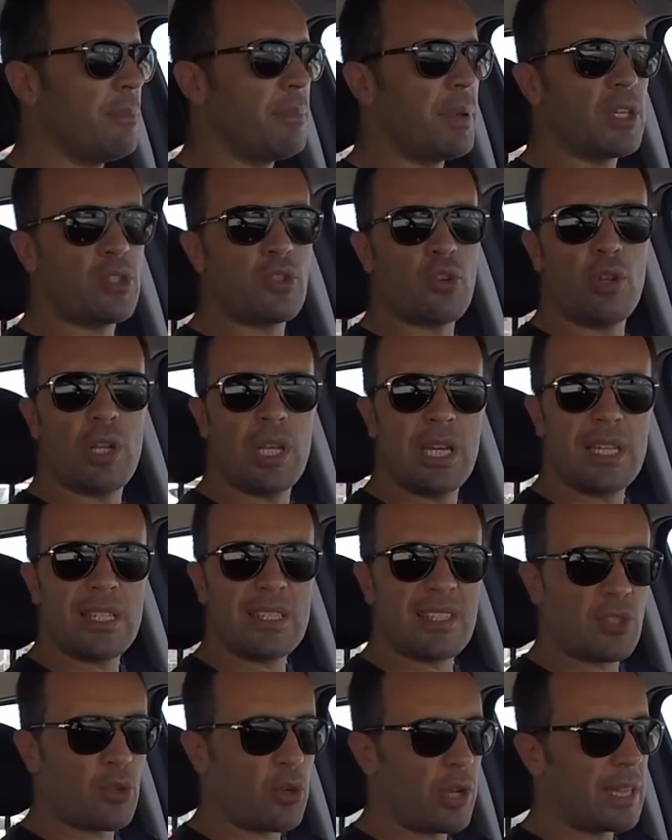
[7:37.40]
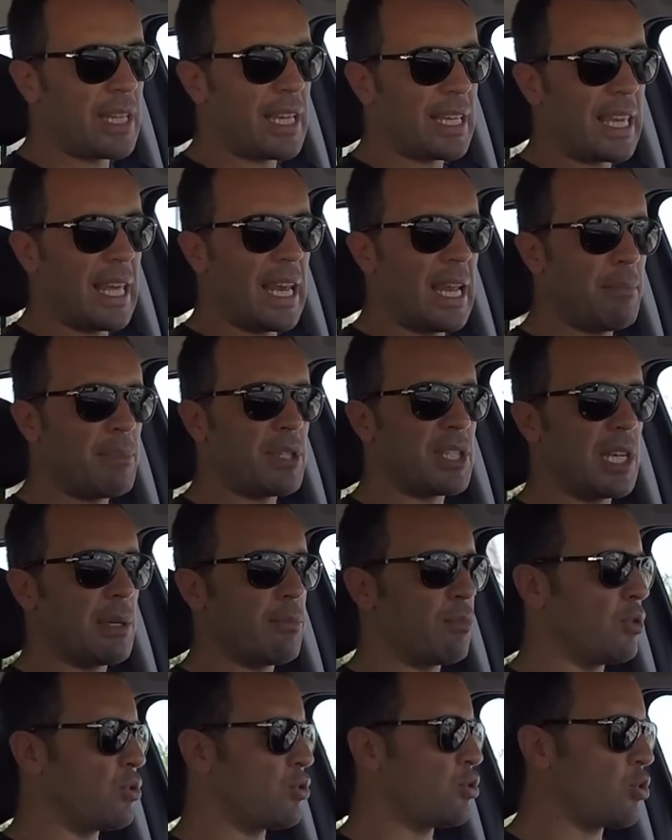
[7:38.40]
Peugeot ile Citroen'den gelen bir
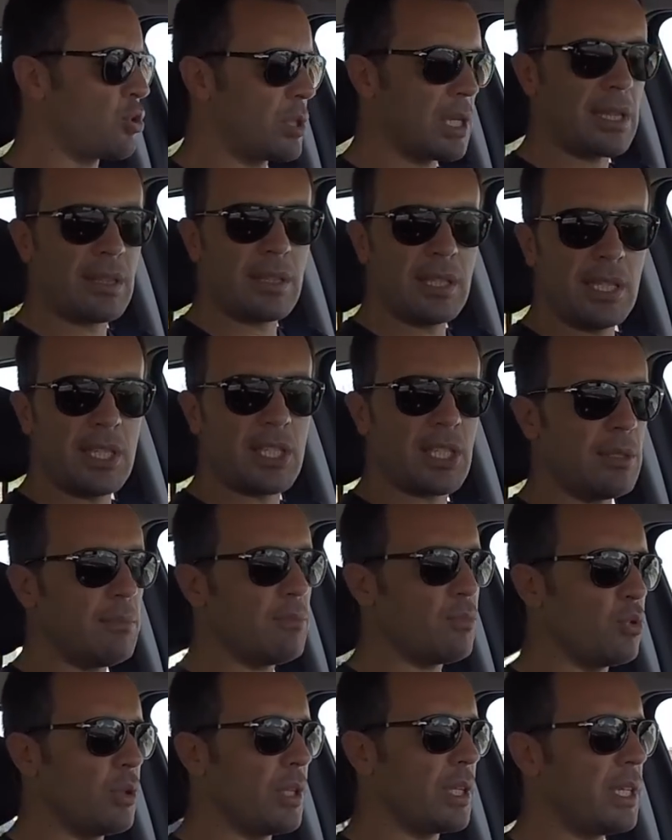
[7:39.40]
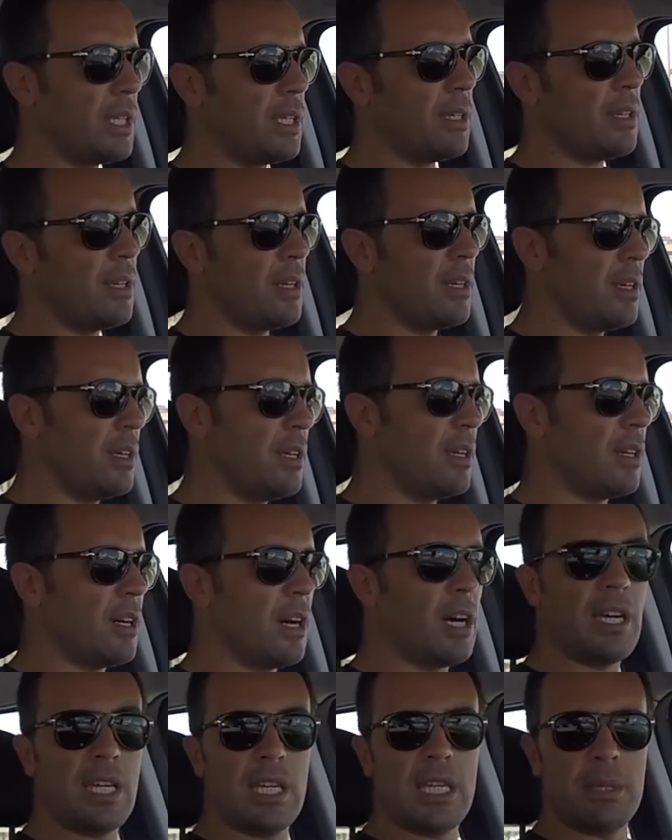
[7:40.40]
şey bu. Çok sattığı için bunları
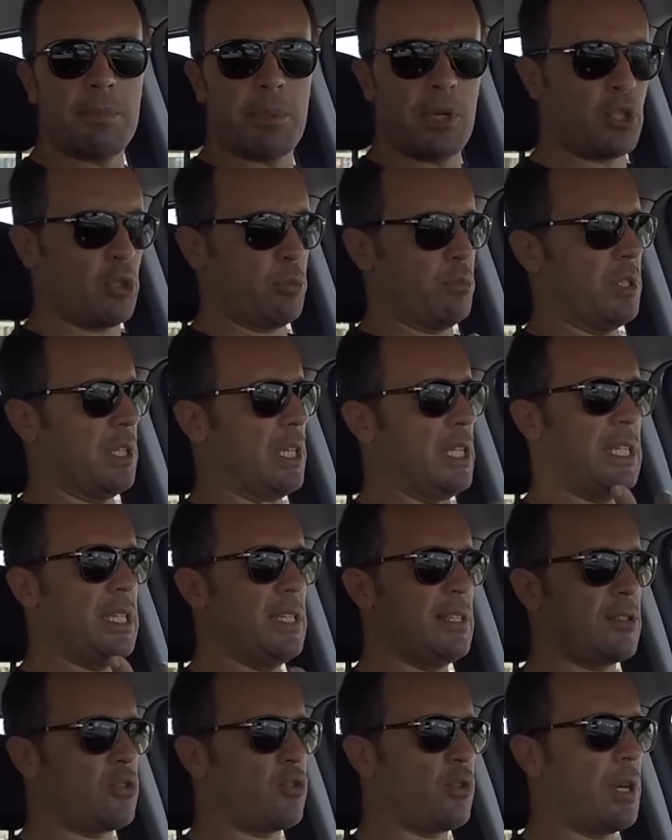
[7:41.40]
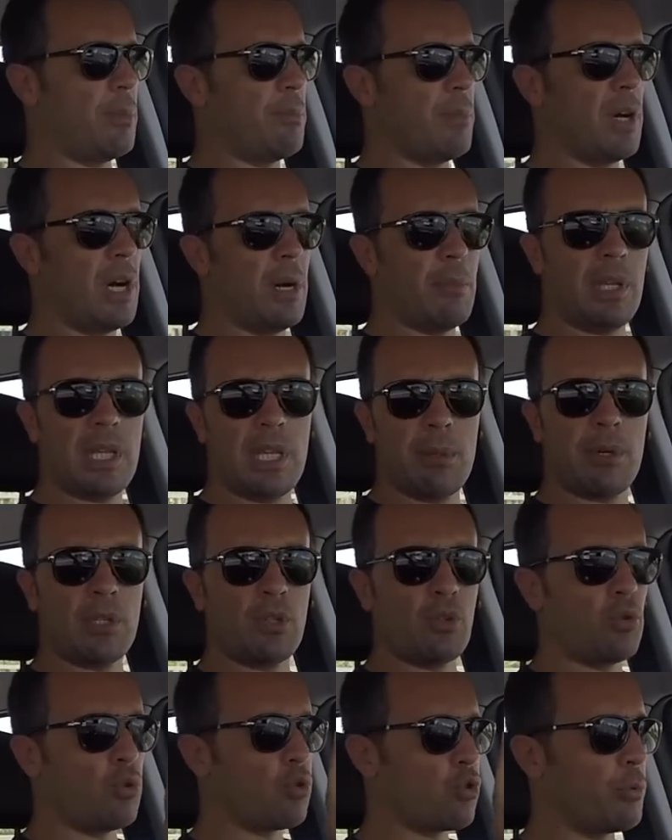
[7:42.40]
ay Peugeot mu, ay Citroen mi aman aman
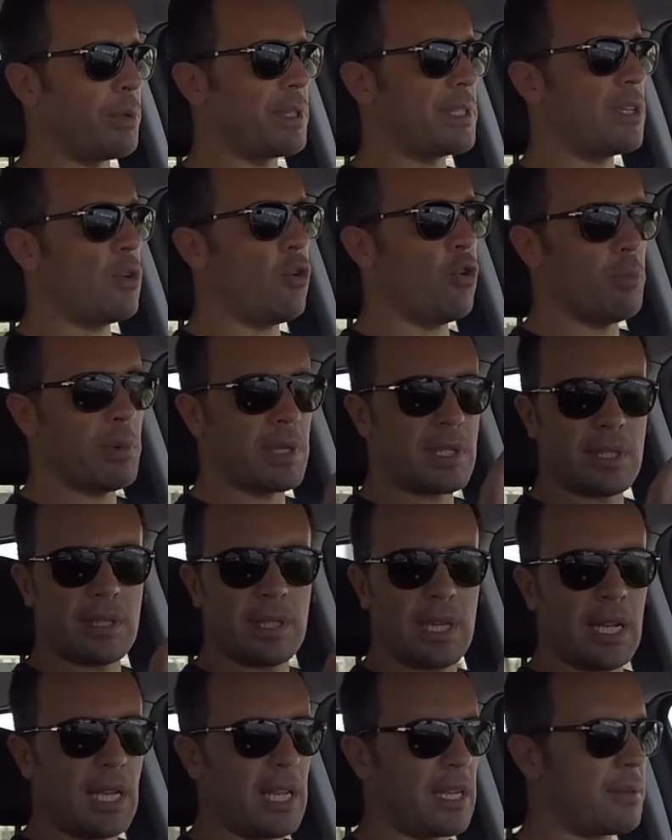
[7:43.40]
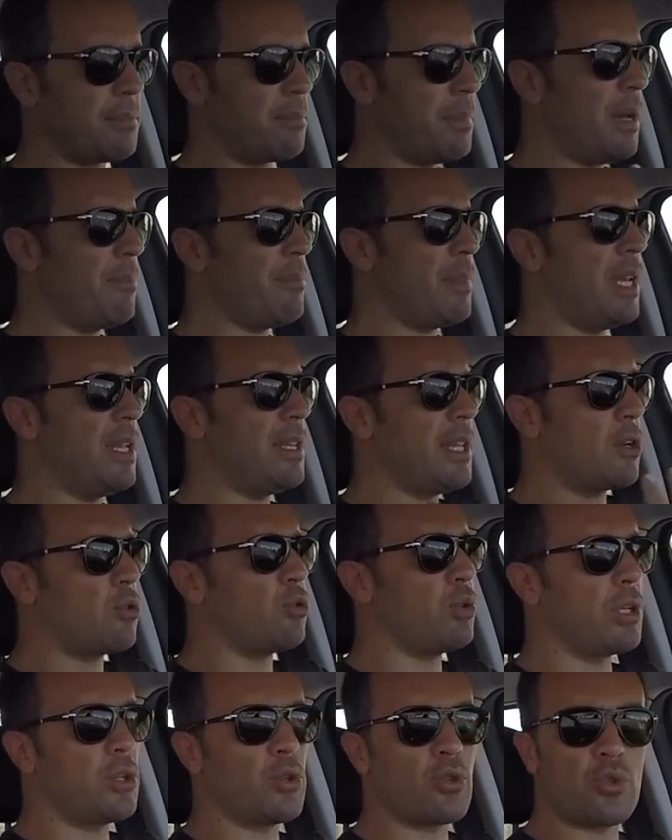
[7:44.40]
onun otomatiği olmasın derler. Ben bile ne
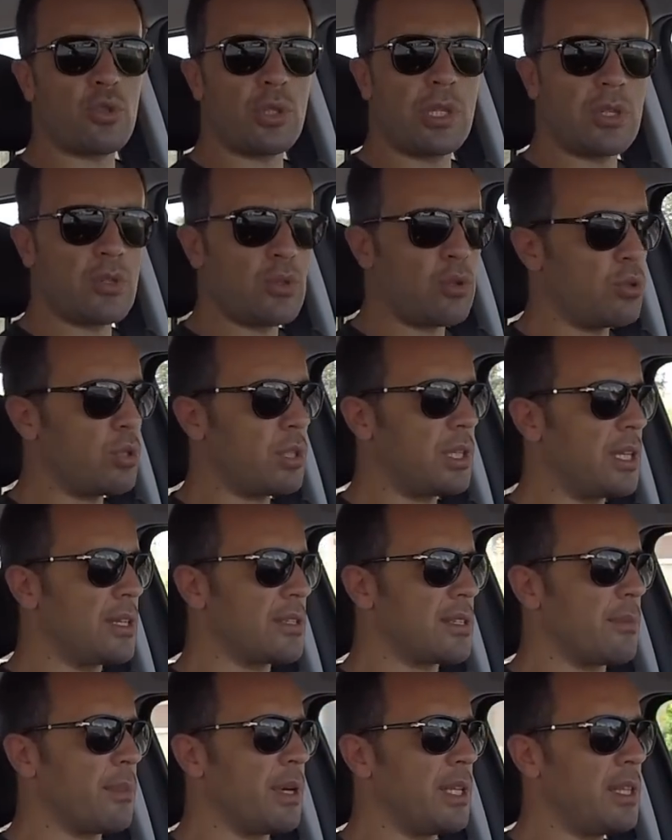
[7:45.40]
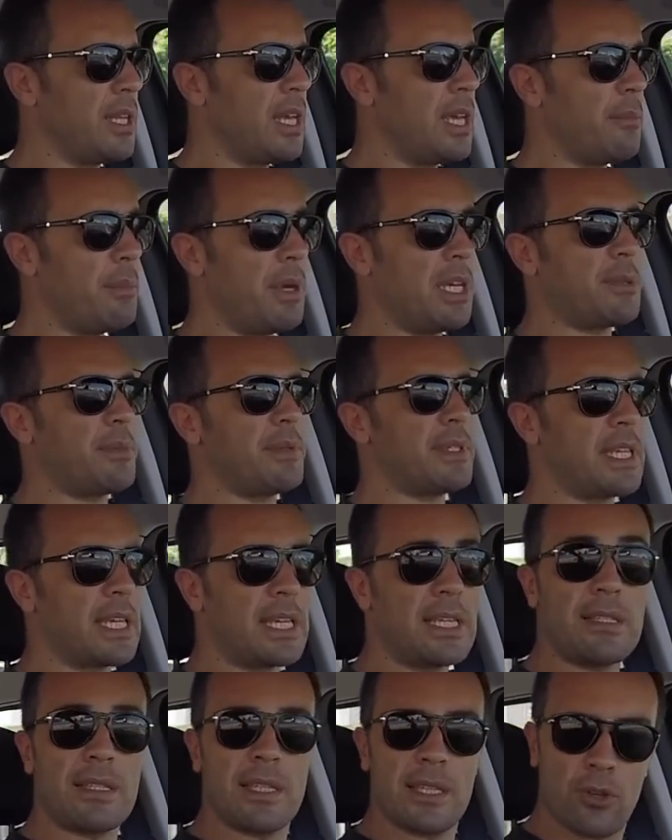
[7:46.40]
kullanıyorsun diye sordukları zaman
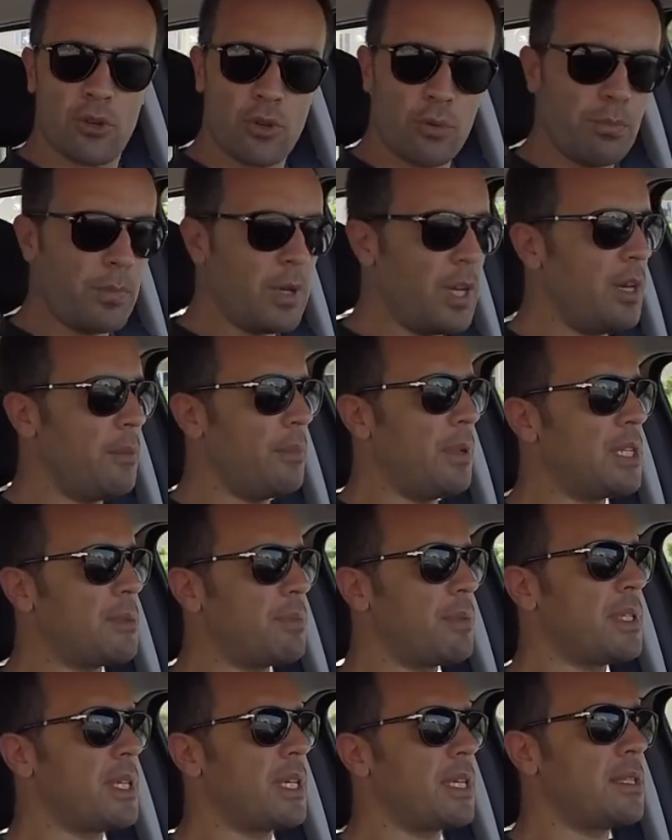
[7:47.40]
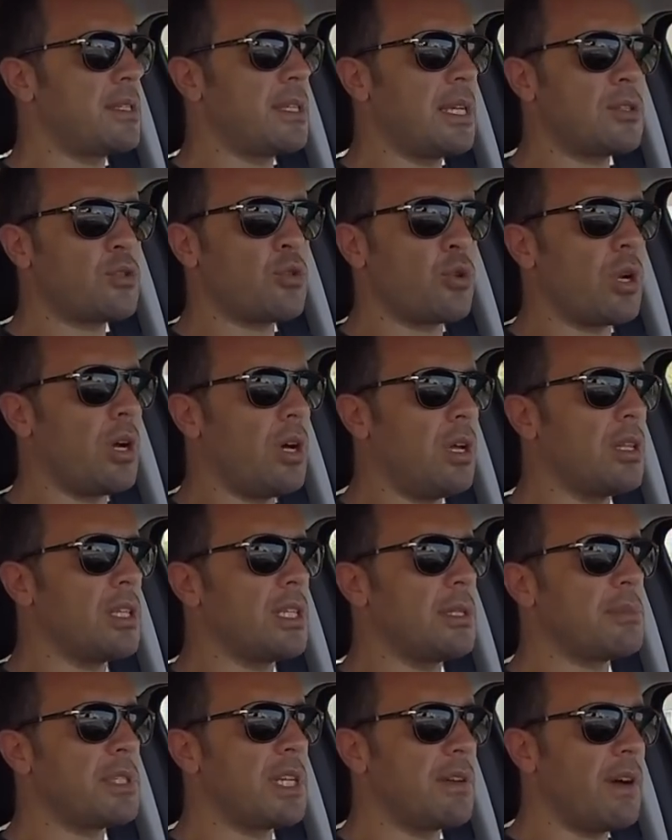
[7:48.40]
5008 diyorum. 5008'den sonra
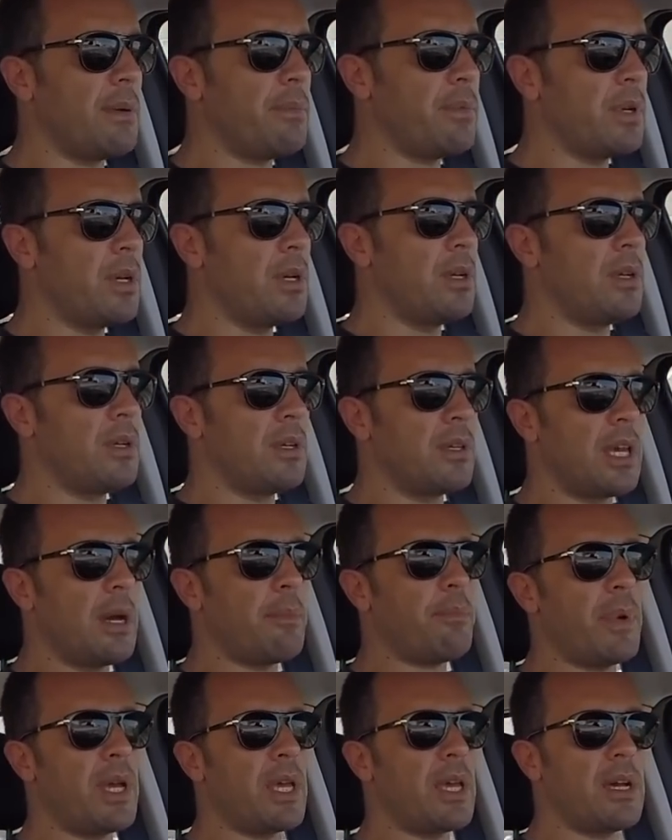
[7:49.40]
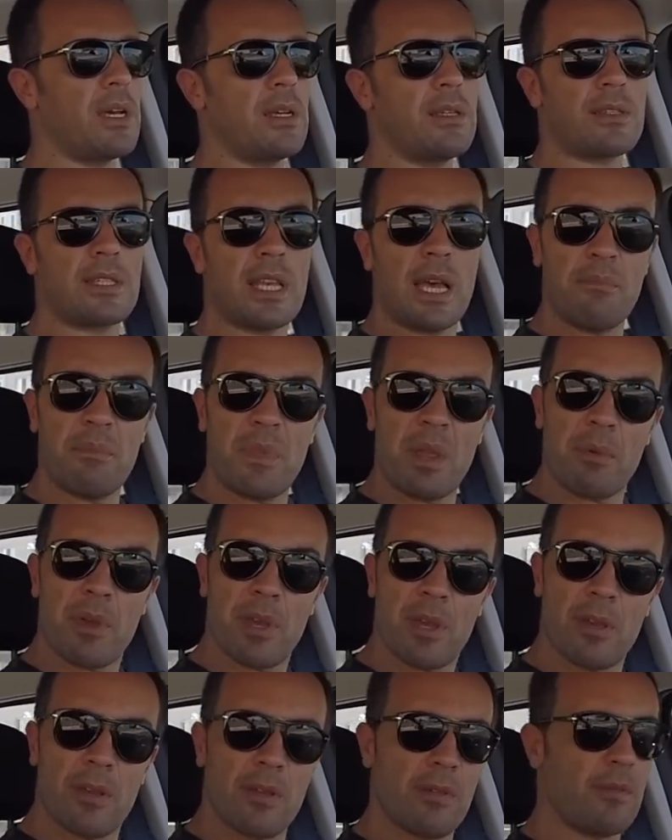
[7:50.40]
aldığım cevap yapma ya sen de mi?